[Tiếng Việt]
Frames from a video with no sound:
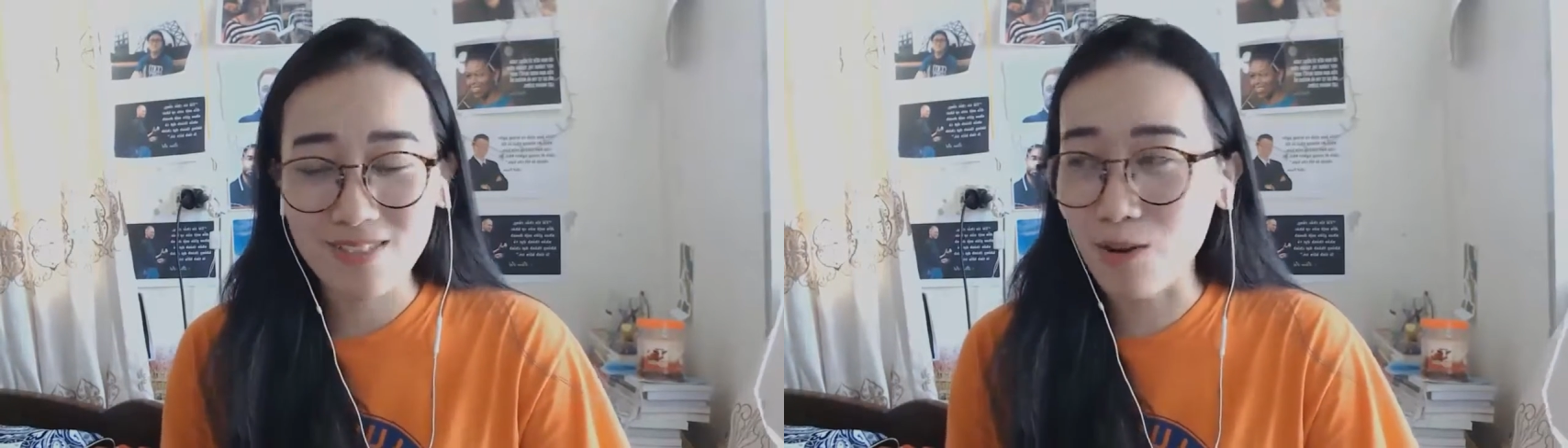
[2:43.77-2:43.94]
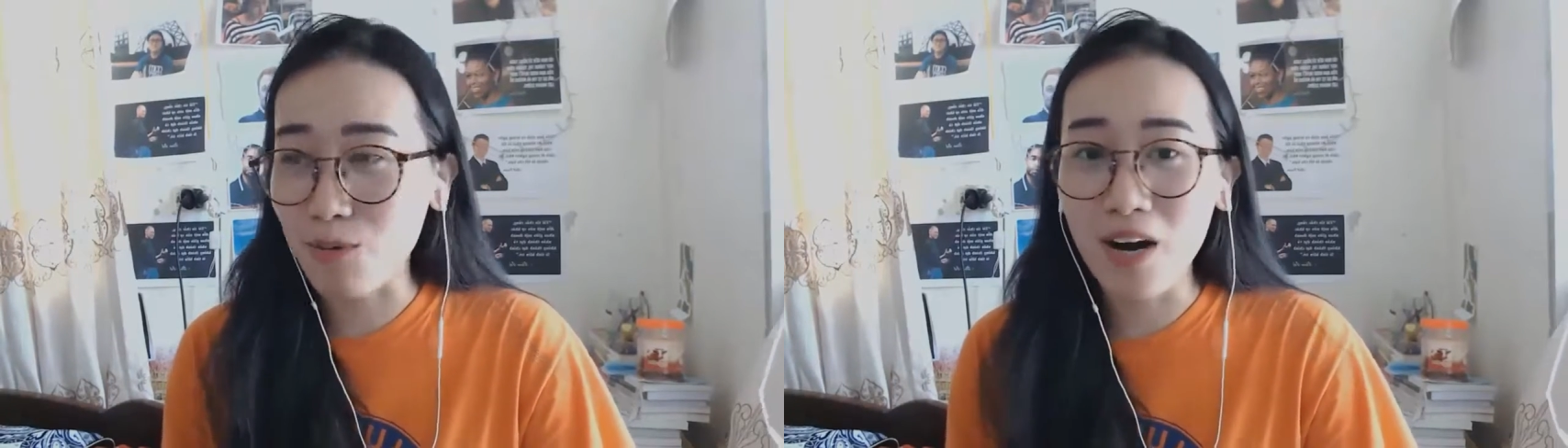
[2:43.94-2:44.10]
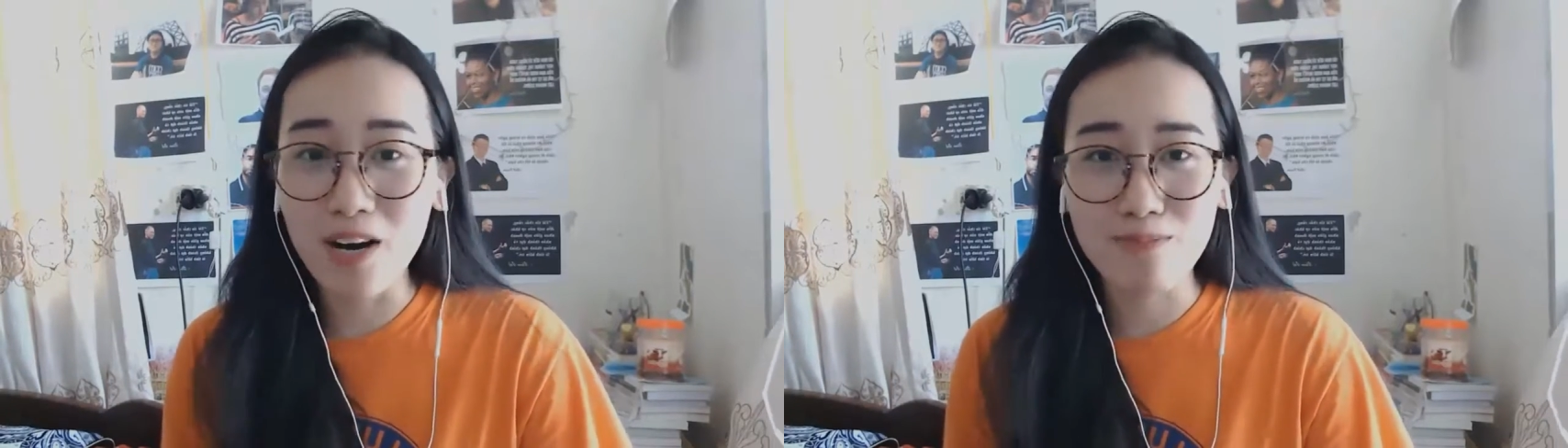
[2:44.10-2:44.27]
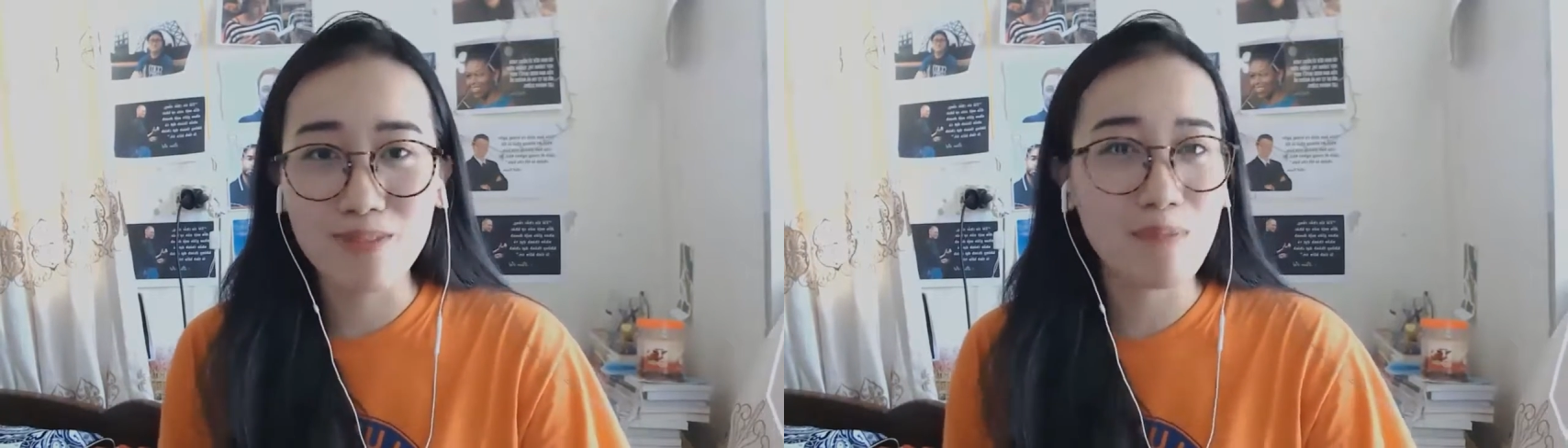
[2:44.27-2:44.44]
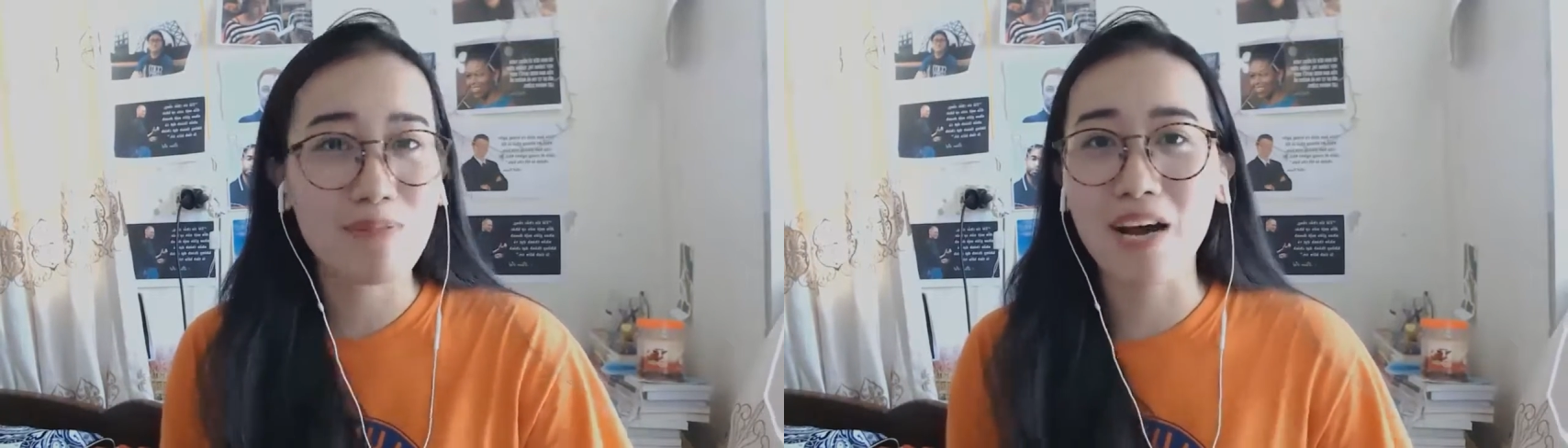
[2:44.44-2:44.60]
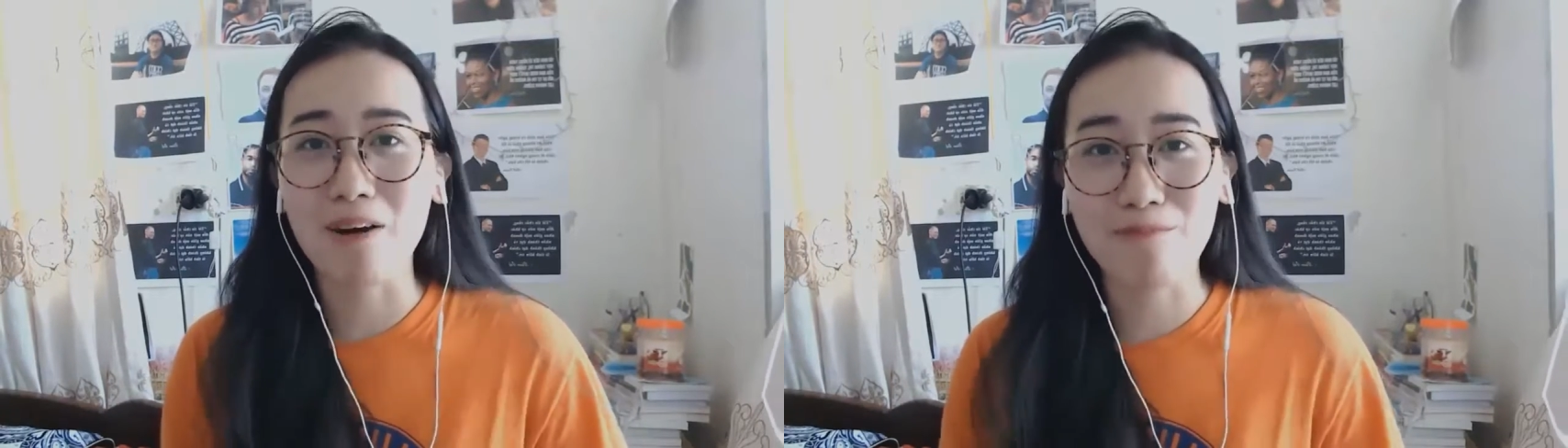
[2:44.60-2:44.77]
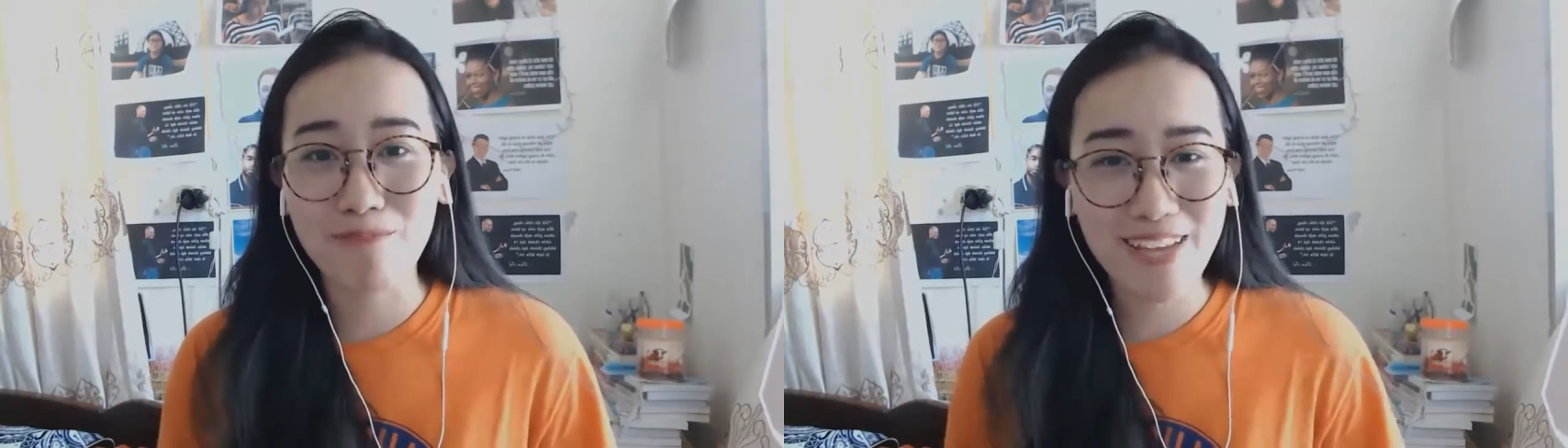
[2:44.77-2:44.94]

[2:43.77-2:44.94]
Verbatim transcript: tổng hợp thập cẩm